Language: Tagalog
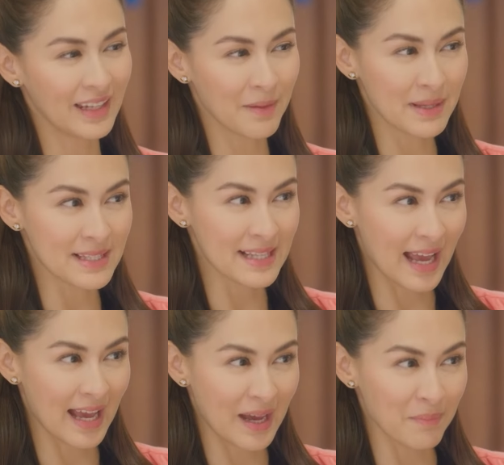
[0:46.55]
hindi naman
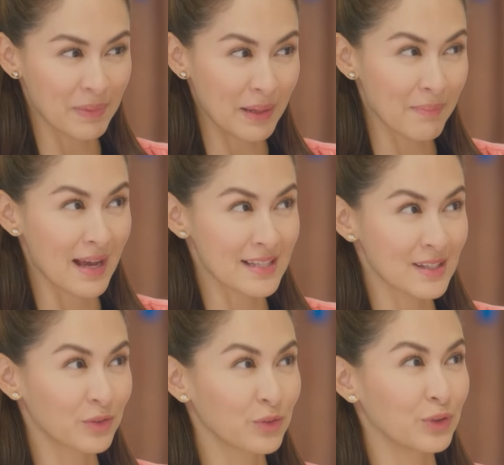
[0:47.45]
sa
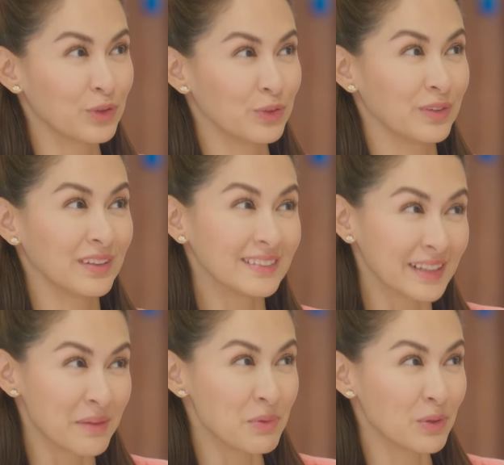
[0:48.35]
binabasag ko yung
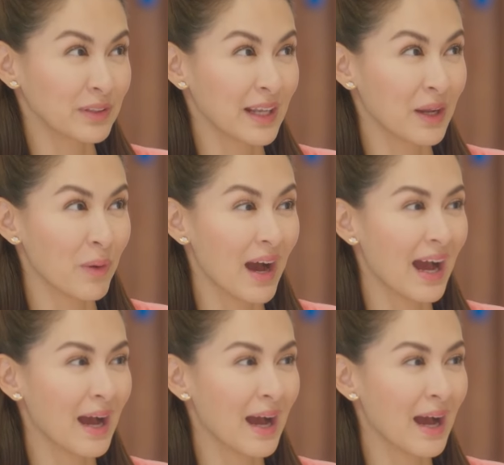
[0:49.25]
trip niyong dalawa